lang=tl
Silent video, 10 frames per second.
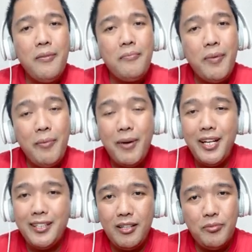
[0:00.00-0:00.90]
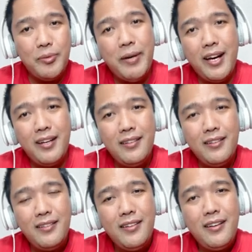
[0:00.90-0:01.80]
papalitan mo ba?
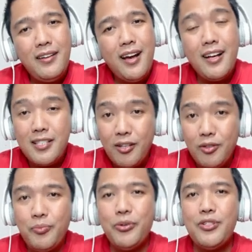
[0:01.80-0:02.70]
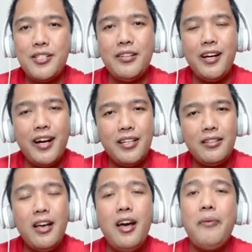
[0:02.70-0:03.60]
Ang sagot po ni Sir Art,
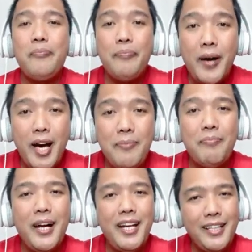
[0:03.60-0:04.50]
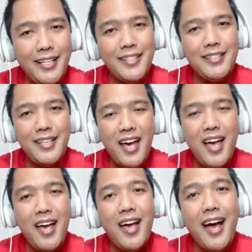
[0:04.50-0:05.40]
papalitan niya
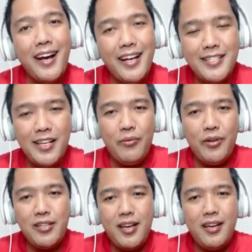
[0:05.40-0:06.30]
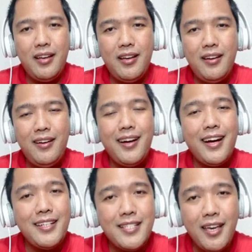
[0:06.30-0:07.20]
ang asawa niya.
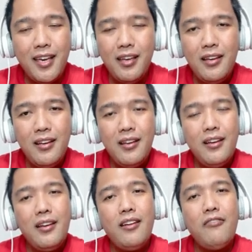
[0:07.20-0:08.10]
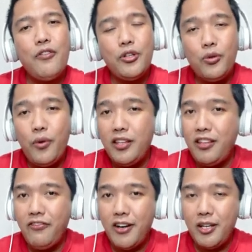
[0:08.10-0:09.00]
Kasi for
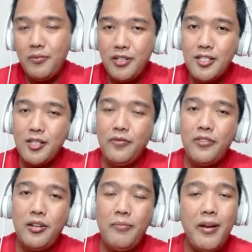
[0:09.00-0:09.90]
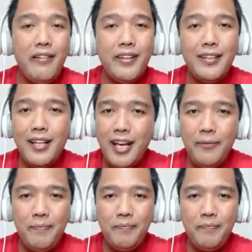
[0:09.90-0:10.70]
25 years of their married life,